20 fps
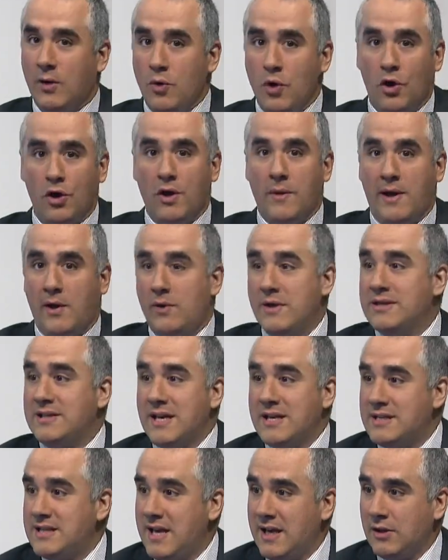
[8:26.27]
de Luis Olivero en
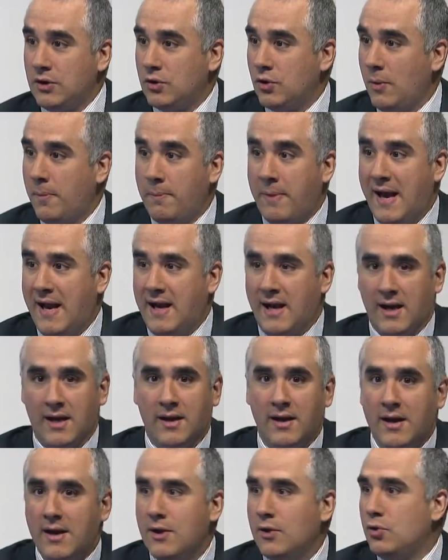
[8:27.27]
600, pana
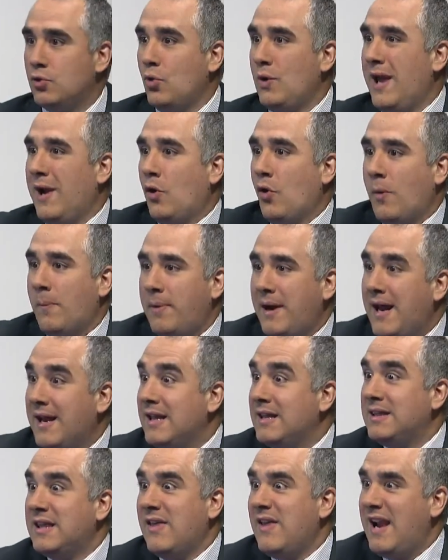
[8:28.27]
Tú le compras a
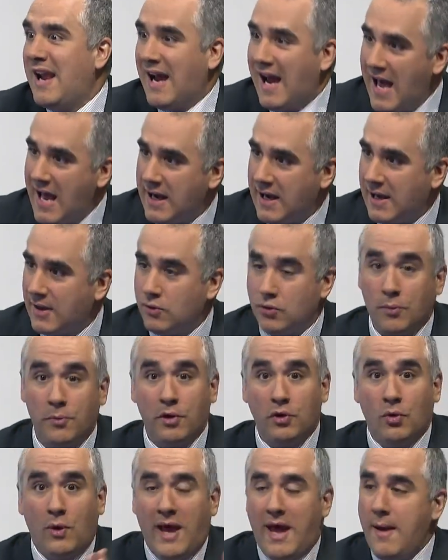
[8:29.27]
quien te dé la gana. Estoy
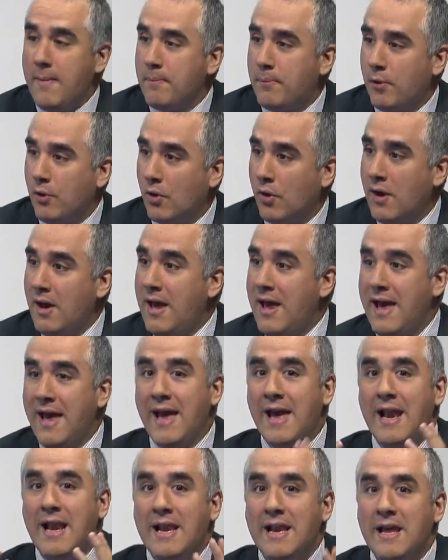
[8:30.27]
poniendo un ejemplo.
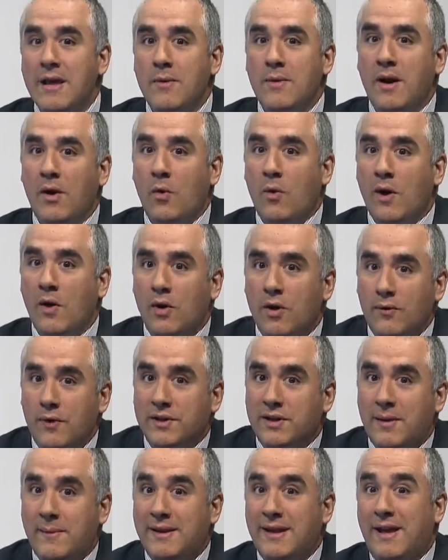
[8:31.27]
Es el libre juego de la
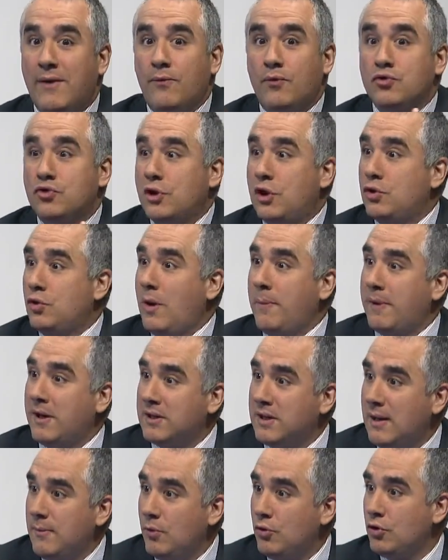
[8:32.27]
fuerte demanda que funciona en todas
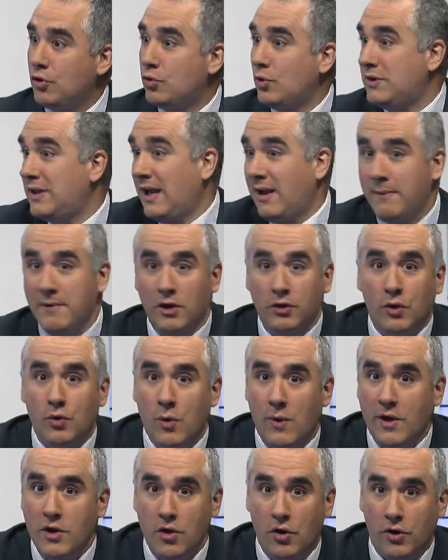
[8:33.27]
partes del mundo. Tú estás caminando en
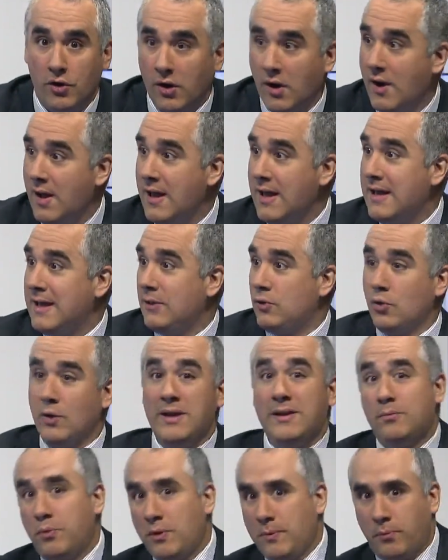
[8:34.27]
Nueva York y,
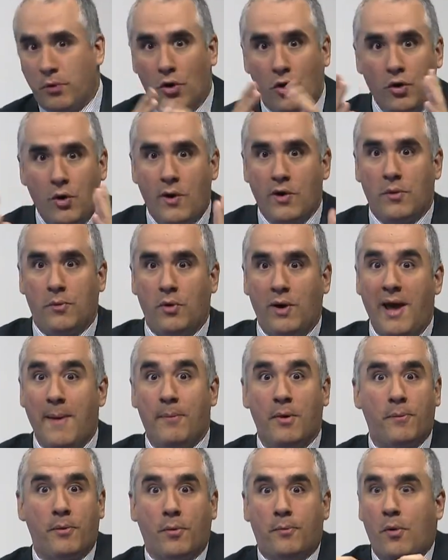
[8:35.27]
pongo Nueva York por
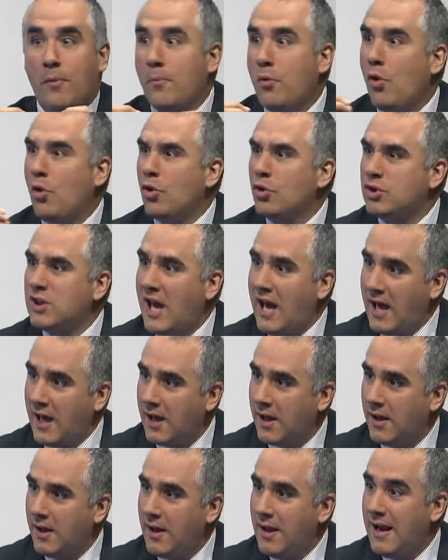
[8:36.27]
ejemplo, pero pon
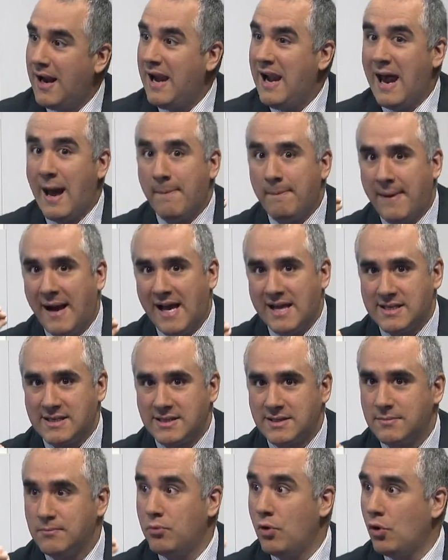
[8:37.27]
Bogotá. La
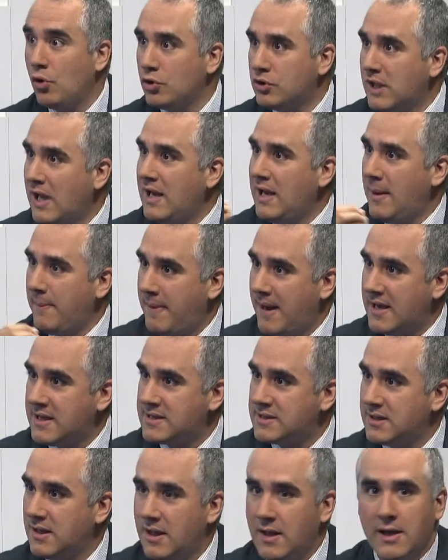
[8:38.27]
Paz, Bogotá y La
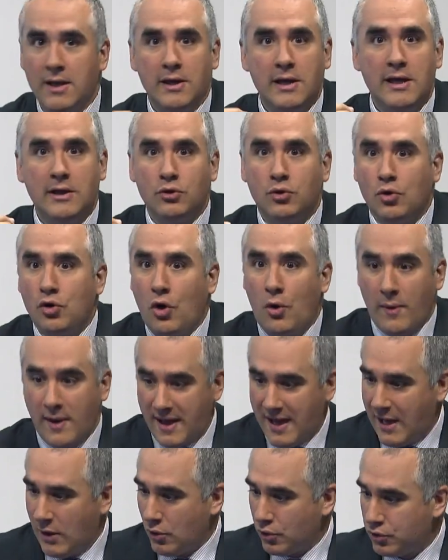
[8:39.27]
Paz. Y tú no
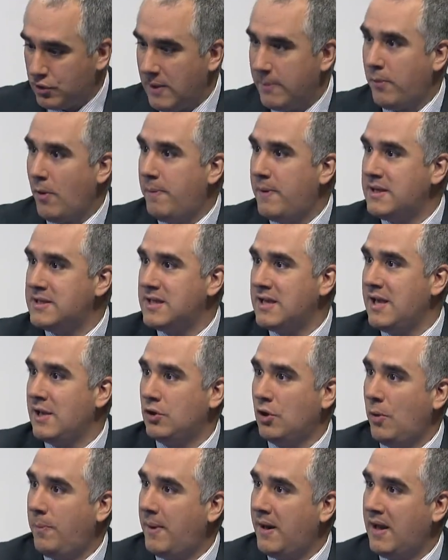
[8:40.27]
ves a los tipos
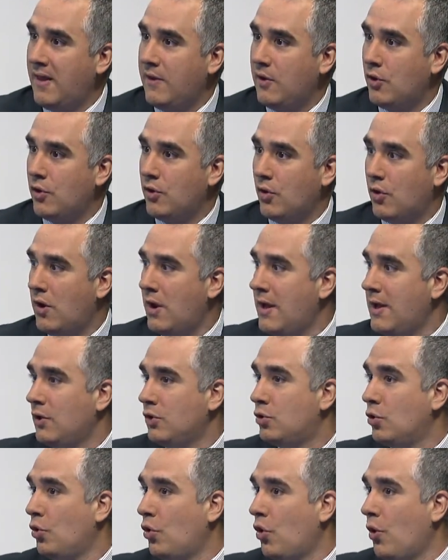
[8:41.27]
persiguiendo a los panaderos, no.
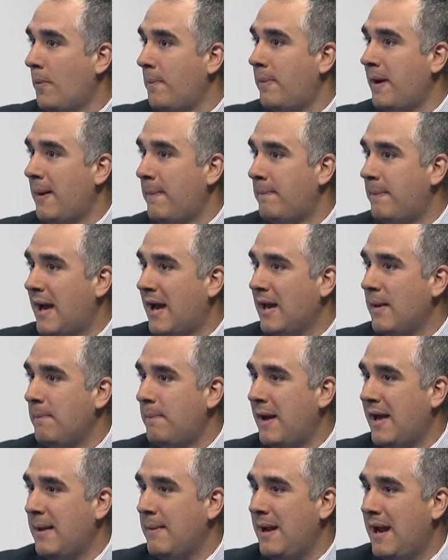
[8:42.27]
Tú compras pan
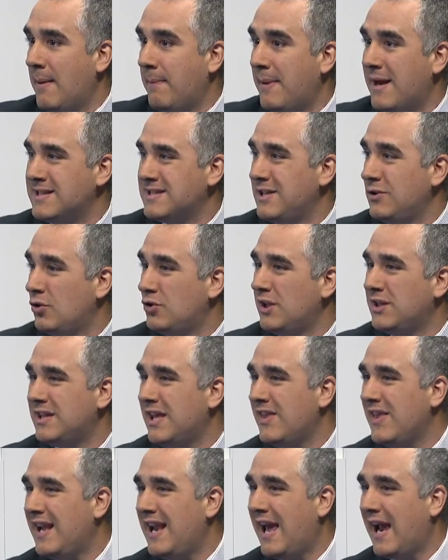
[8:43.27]
en, La Paz en donde
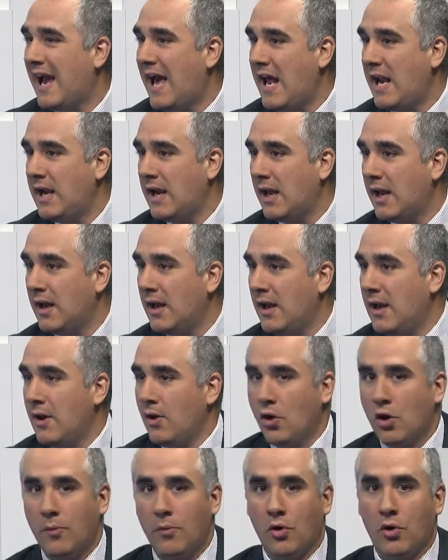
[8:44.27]
te dé la gana.
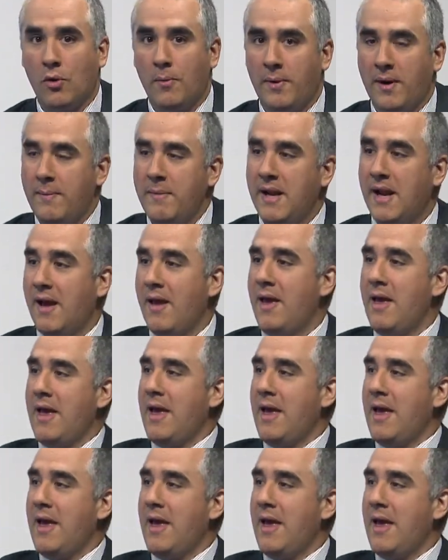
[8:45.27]
Como compras, mira,